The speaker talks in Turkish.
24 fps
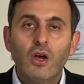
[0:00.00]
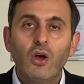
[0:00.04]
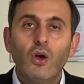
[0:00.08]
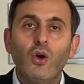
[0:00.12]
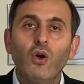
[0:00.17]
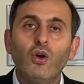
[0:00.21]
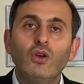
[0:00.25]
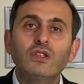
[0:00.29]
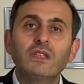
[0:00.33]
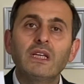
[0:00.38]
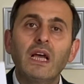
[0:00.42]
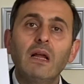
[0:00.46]

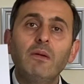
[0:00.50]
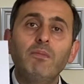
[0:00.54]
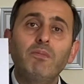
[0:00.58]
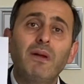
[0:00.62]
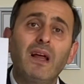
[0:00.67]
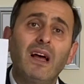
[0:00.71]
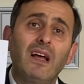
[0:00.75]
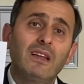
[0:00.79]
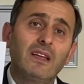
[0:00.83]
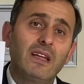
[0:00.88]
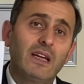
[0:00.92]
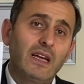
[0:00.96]
özel
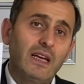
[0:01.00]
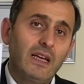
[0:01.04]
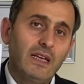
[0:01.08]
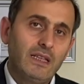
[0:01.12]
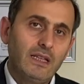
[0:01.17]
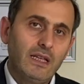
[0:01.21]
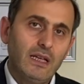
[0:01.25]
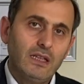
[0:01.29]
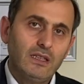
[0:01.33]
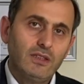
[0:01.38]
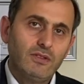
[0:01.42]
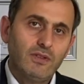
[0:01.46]
planlara
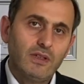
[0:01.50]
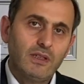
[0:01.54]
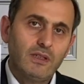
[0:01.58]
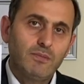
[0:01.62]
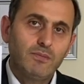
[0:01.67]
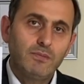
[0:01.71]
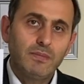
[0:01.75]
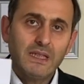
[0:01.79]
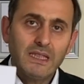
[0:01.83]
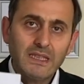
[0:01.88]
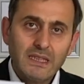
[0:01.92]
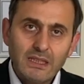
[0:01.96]
ihtiyacı var.
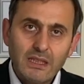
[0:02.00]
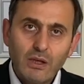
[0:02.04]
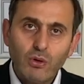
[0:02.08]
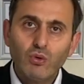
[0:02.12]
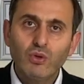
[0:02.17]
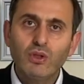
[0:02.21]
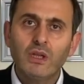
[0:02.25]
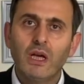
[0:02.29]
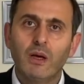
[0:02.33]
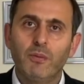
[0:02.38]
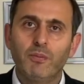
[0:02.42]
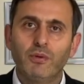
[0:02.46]
Biz de
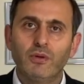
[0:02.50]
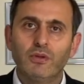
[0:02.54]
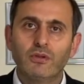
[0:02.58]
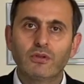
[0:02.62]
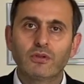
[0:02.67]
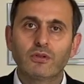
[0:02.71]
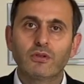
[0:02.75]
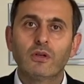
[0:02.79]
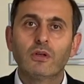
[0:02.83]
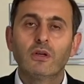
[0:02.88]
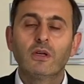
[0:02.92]
onu yapıyoruz.